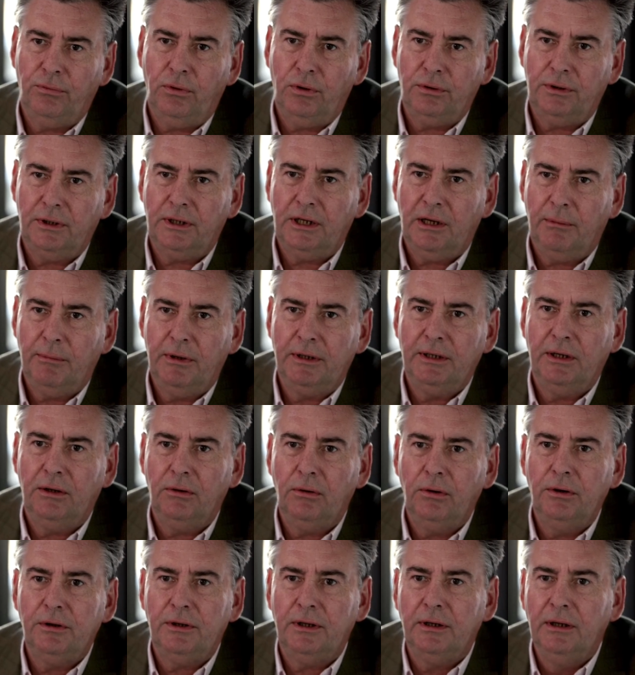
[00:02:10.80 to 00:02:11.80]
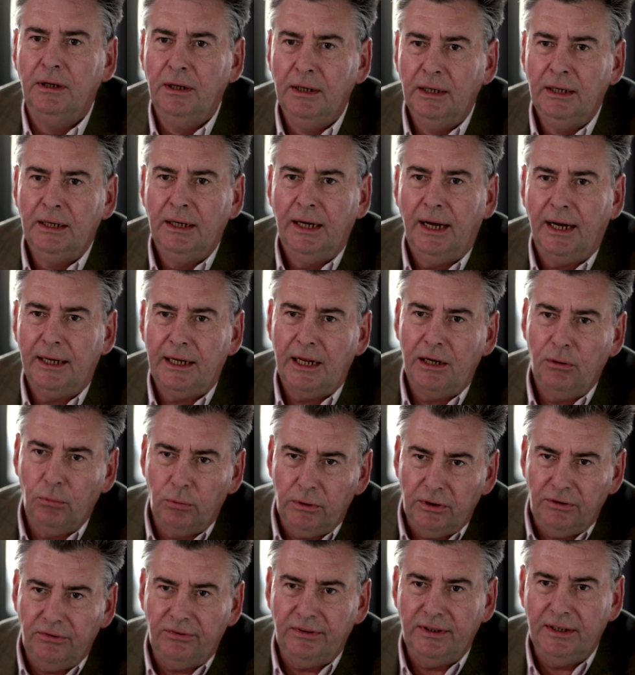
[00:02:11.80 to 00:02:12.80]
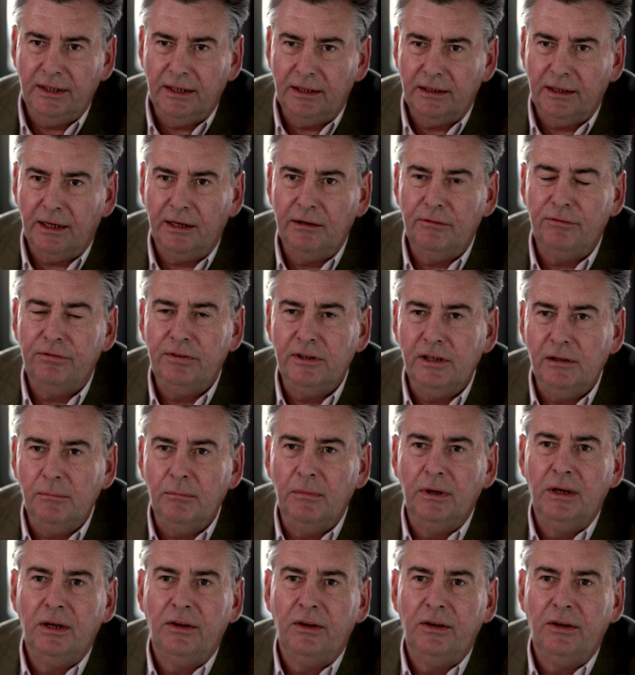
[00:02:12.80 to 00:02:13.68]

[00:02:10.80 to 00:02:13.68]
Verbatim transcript: Worte, kann man ja heute analogisieren, ein Film